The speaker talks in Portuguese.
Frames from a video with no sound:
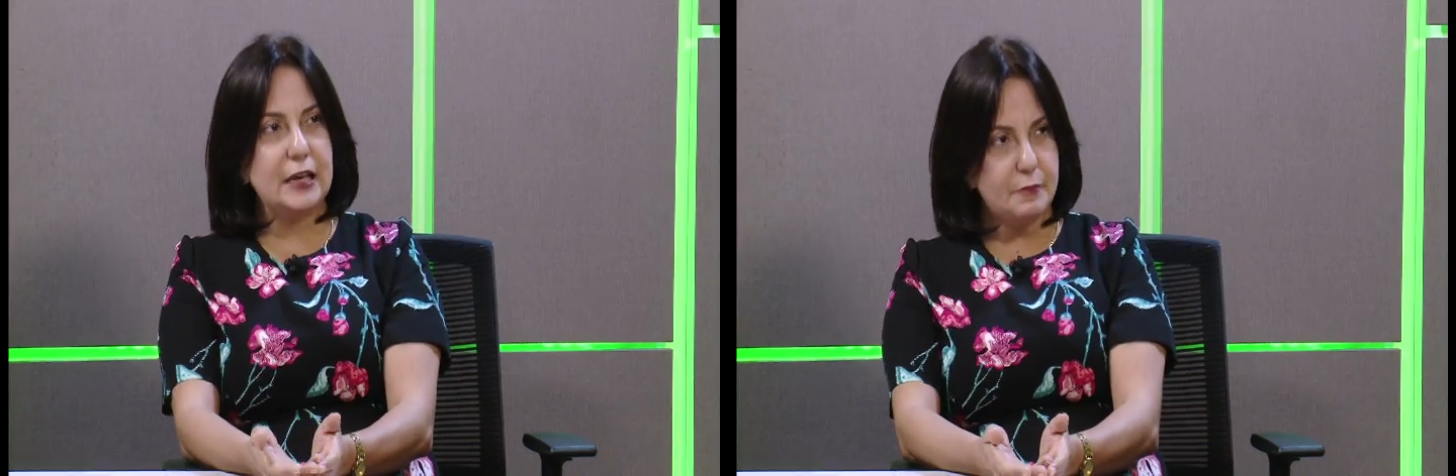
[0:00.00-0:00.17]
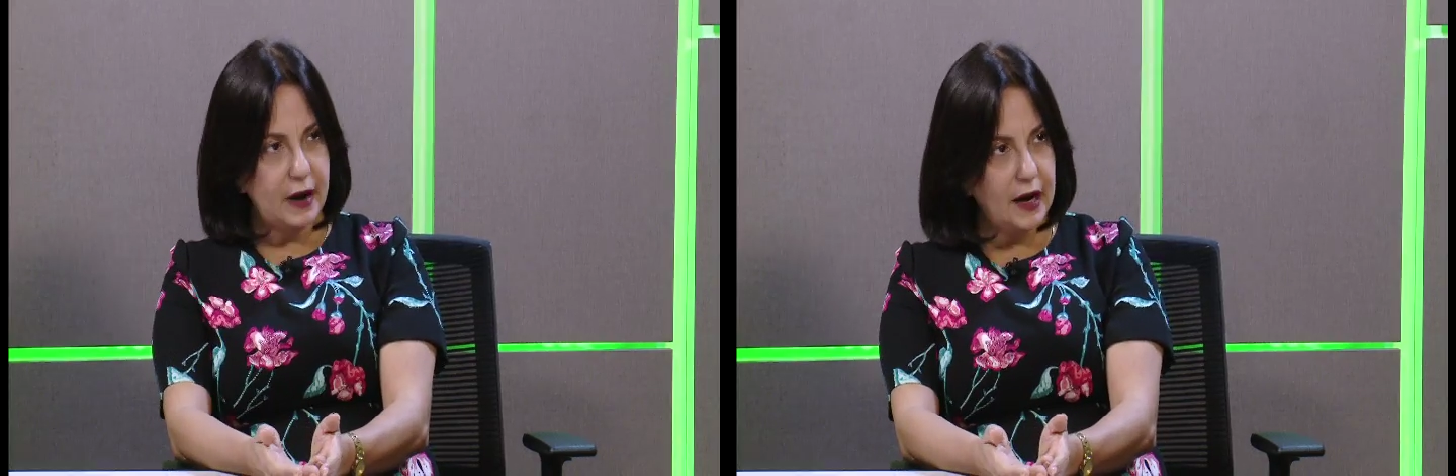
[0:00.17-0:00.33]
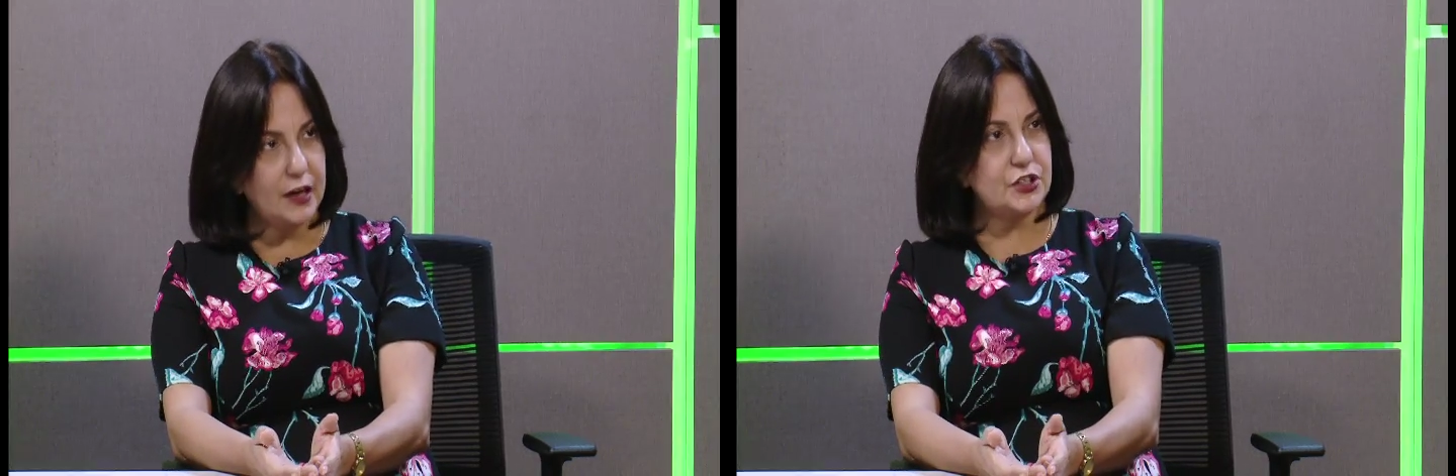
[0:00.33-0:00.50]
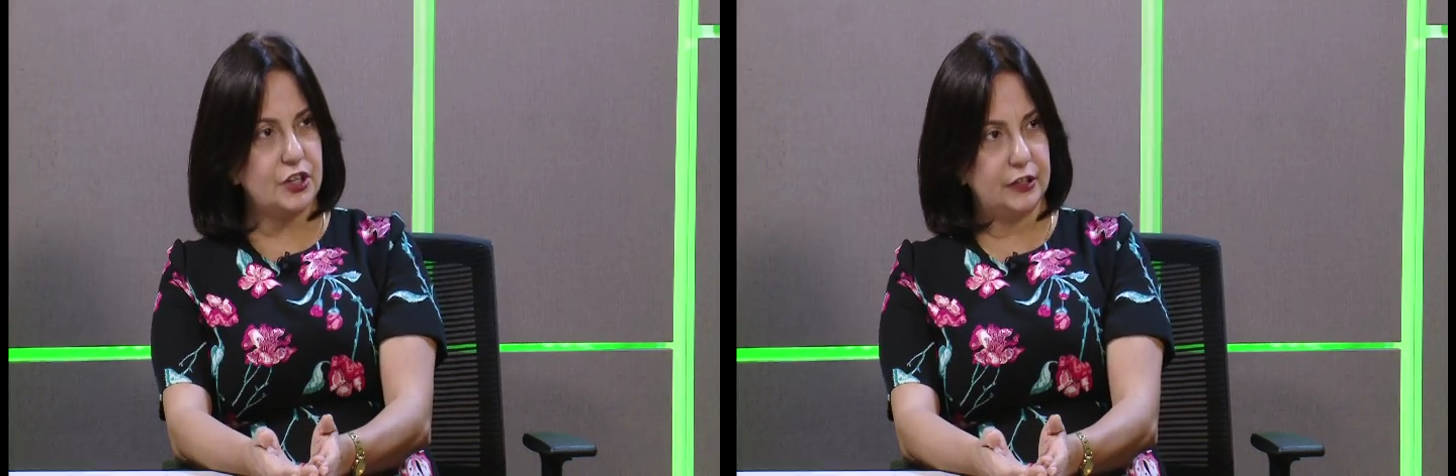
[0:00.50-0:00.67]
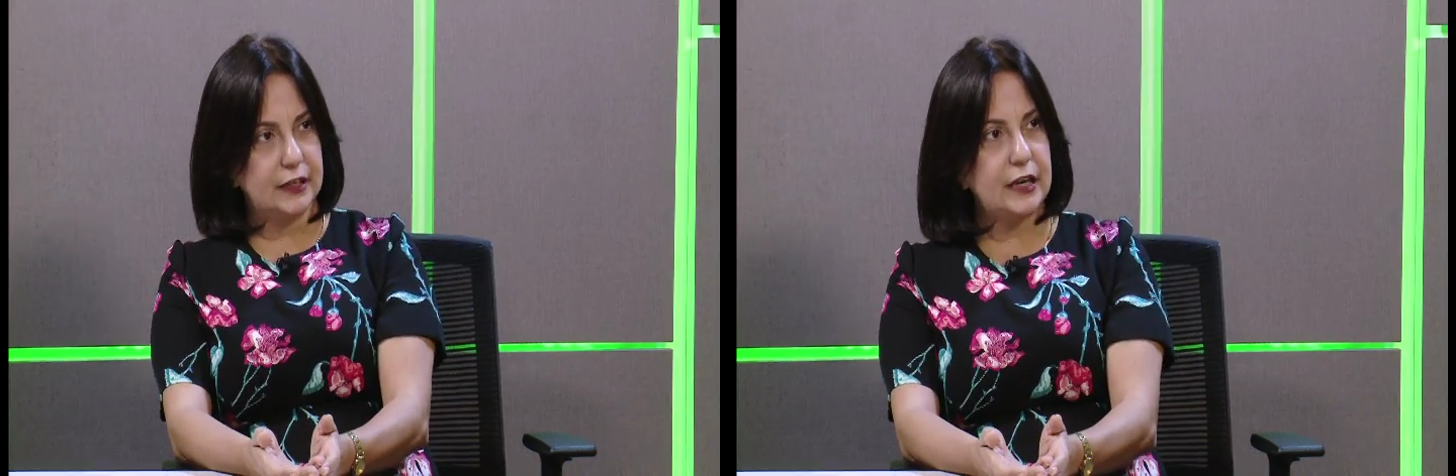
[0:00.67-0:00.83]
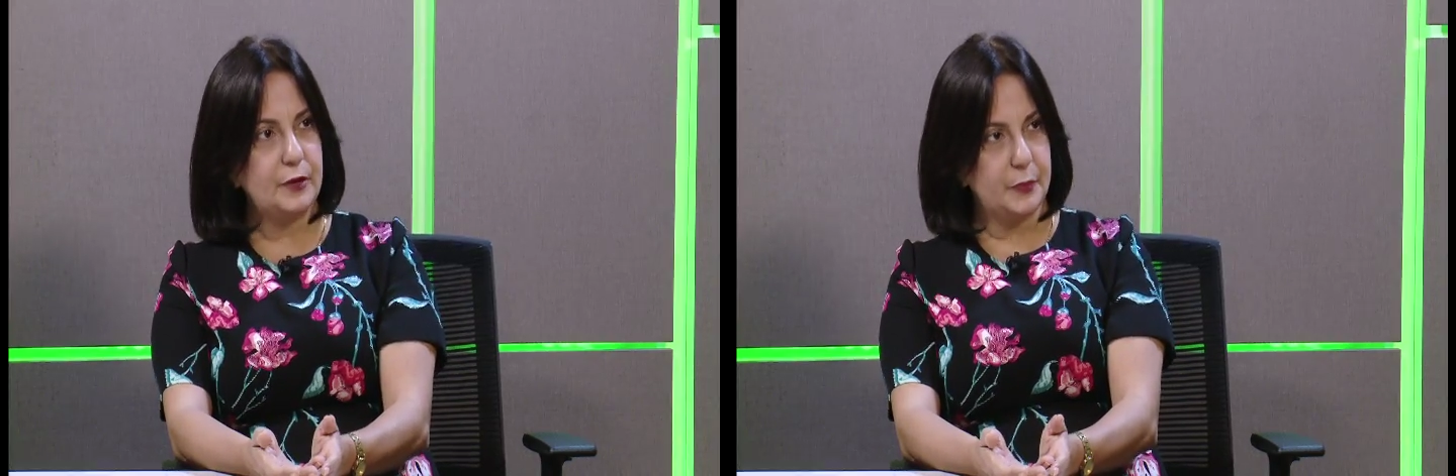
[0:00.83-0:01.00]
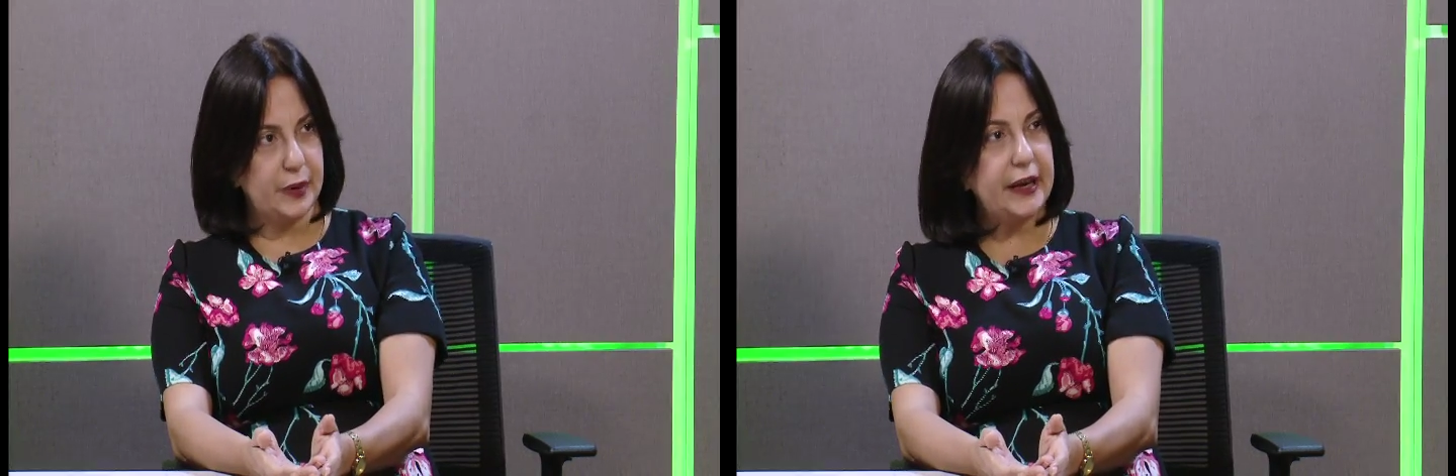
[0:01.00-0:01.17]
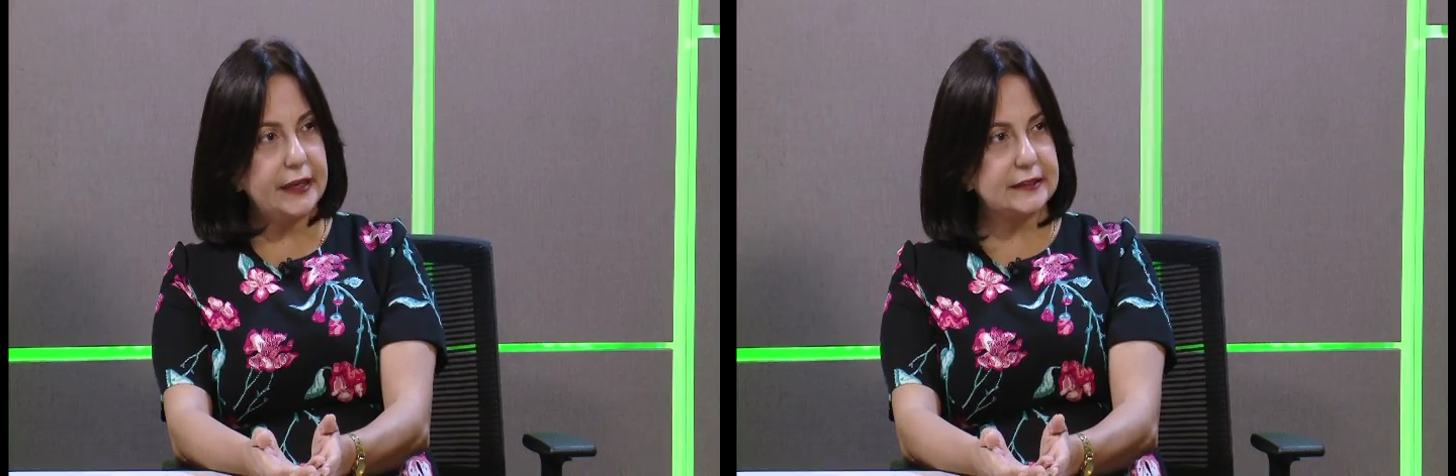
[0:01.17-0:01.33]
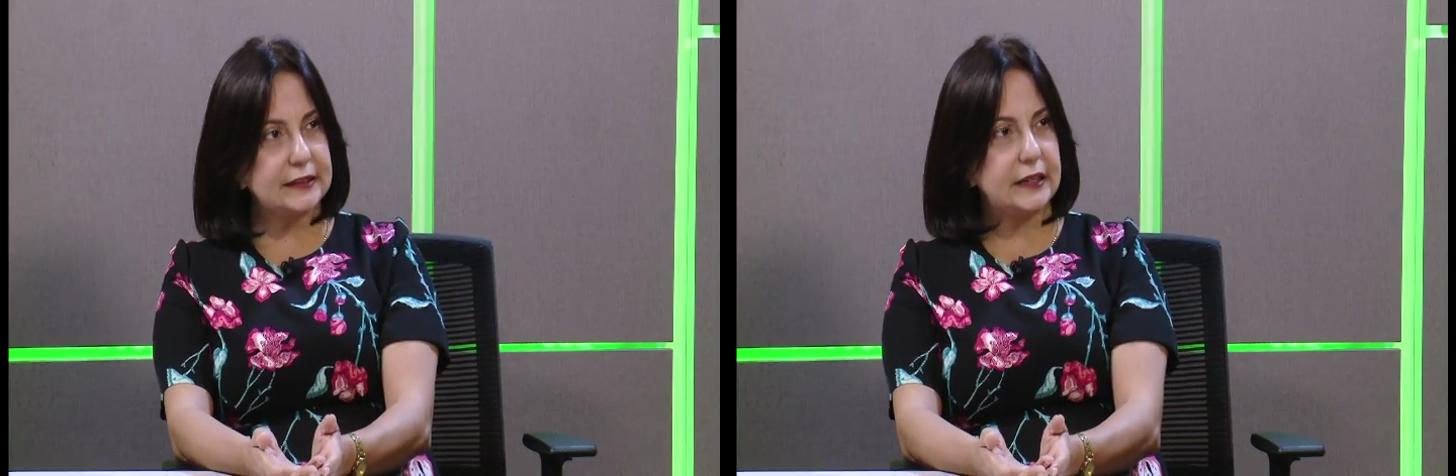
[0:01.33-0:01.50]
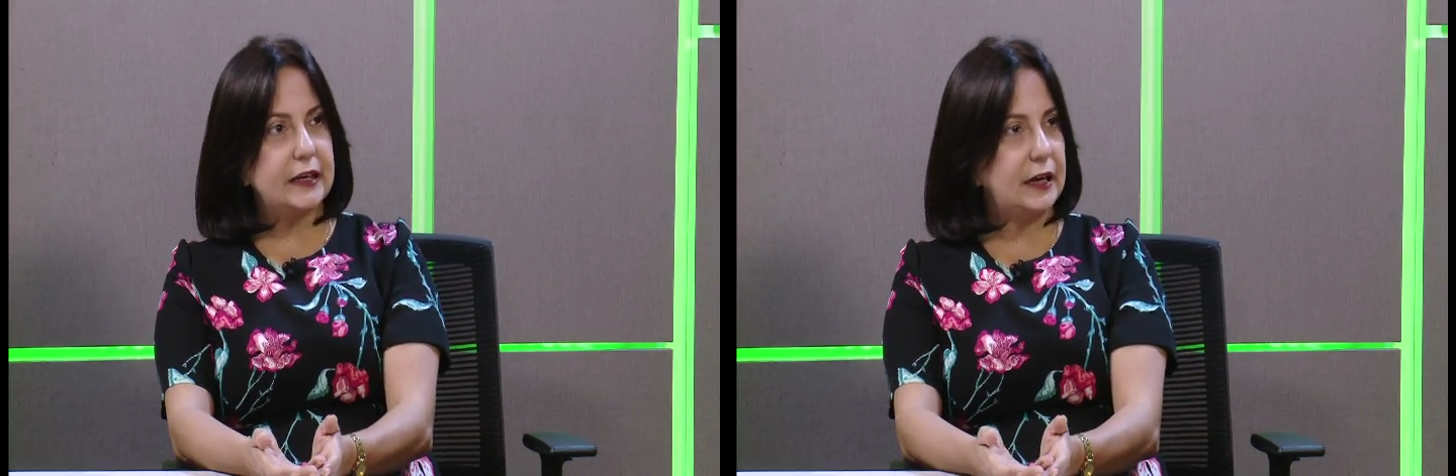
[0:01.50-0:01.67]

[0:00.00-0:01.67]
imagem da empresa, né?